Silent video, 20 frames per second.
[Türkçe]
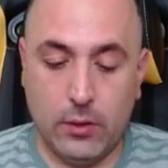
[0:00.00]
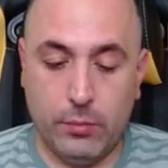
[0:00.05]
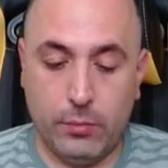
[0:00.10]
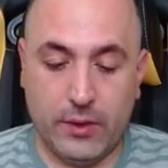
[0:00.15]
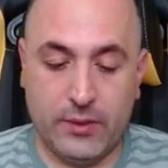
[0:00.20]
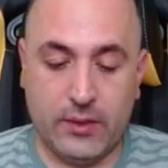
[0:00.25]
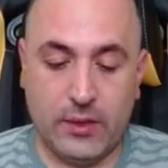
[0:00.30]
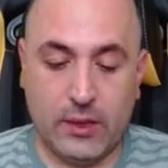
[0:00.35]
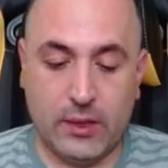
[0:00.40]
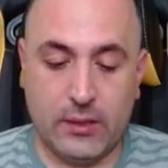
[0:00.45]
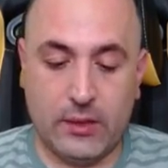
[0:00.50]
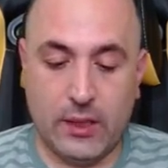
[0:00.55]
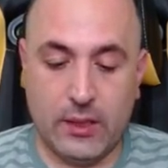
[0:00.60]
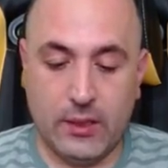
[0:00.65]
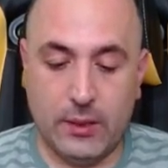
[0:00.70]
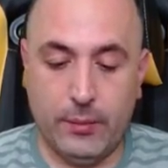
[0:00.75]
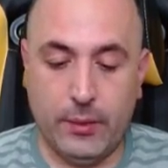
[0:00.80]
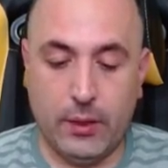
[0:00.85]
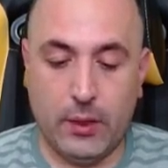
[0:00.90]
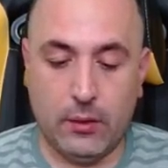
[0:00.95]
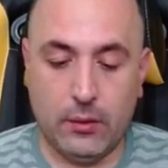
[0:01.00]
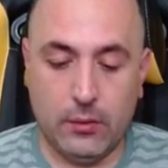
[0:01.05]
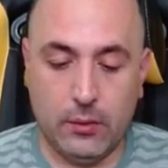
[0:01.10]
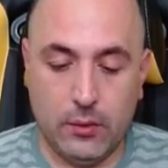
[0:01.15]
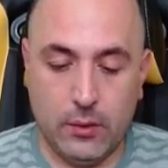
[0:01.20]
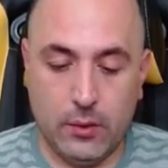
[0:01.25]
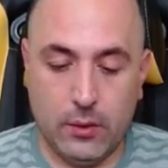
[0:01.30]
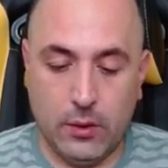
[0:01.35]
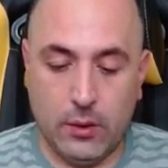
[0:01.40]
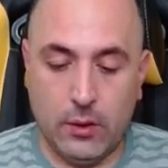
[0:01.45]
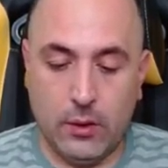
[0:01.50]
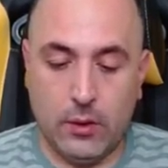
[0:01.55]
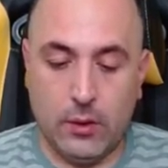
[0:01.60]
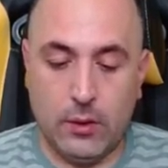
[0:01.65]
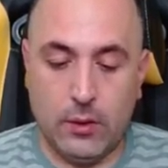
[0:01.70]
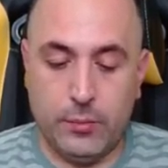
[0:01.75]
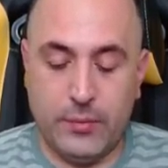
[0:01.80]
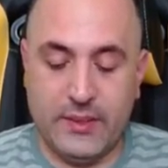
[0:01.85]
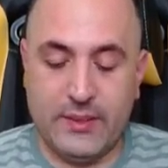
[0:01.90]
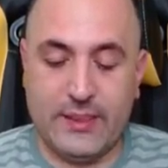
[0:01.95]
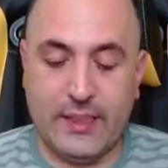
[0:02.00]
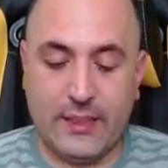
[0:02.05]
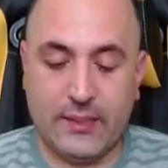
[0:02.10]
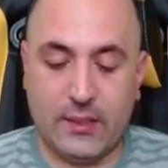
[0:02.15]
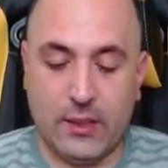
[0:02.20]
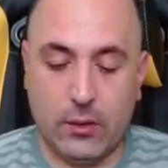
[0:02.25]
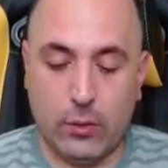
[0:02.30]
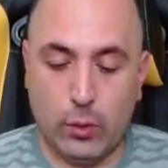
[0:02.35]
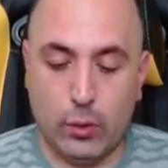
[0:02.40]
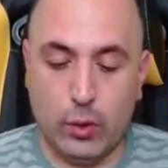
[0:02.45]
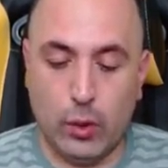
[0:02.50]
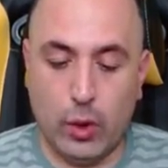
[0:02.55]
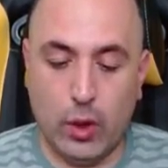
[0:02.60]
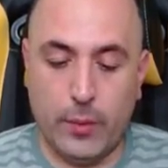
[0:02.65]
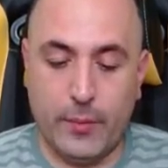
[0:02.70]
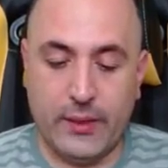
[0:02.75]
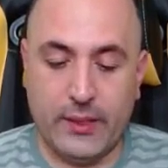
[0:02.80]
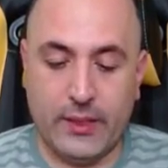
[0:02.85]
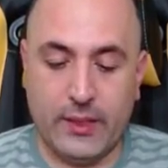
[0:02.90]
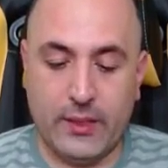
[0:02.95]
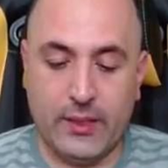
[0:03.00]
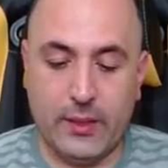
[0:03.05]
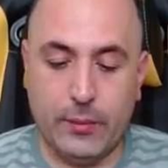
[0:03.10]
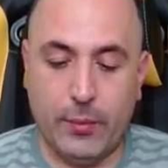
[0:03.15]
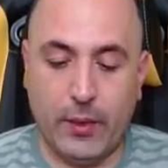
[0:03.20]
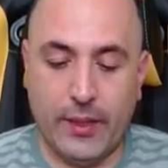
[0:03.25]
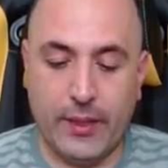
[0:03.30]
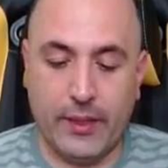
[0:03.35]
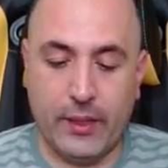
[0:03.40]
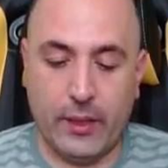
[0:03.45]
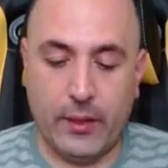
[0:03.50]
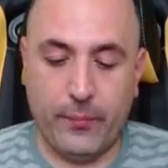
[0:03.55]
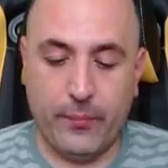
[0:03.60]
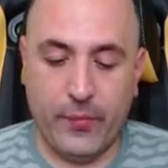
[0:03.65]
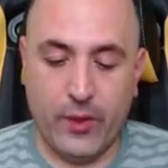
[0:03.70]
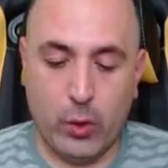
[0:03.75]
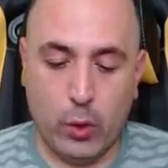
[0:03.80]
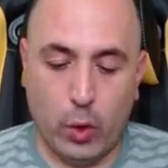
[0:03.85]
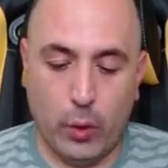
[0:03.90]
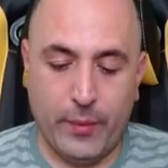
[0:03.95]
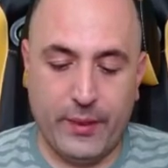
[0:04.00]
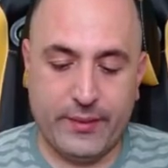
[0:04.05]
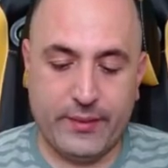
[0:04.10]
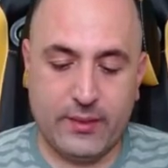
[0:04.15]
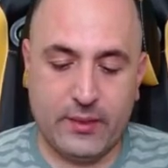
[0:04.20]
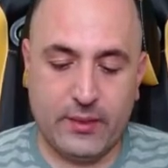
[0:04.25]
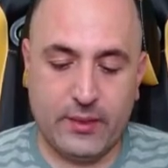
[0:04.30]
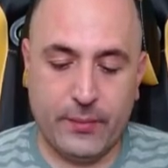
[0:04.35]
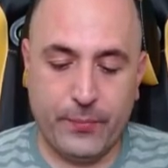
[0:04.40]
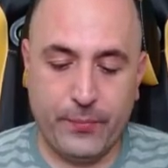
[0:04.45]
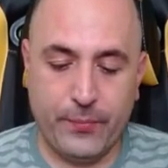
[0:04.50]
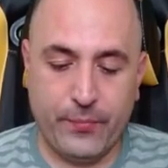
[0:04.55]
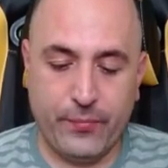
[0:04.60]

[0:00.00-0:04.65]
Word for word: pas aktardı ama biz tekrar onu göremedik. Di Maria, Gomez,